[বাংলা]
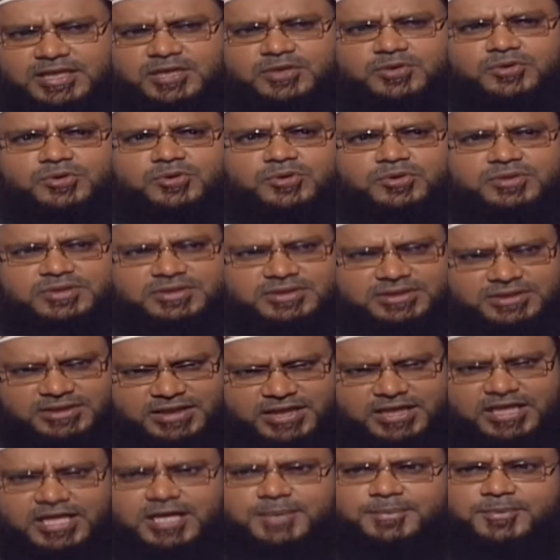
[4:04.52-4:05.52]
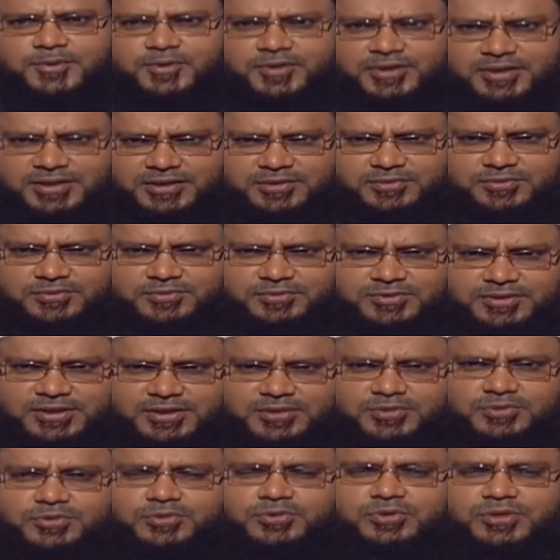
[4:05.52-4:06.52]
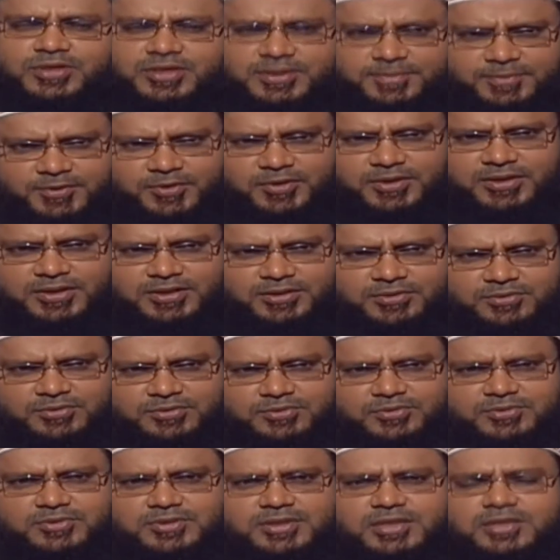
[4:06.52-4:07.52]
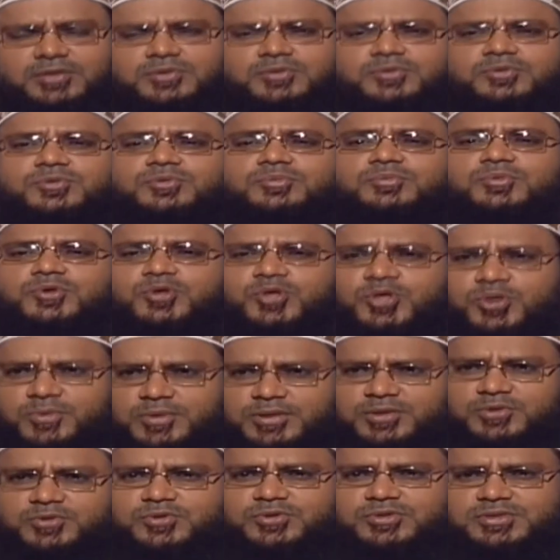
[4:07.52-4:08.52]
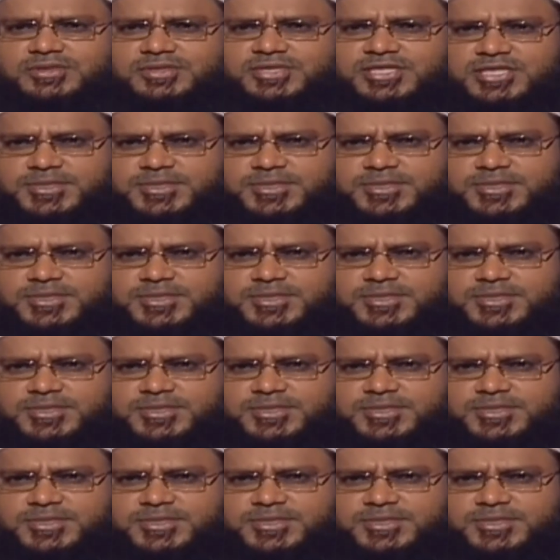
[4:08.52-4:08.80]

কারো টাকা পাওয়া গেল কারো ঘড়ি পাওয়া গেল কারো মূল্যবান কোনো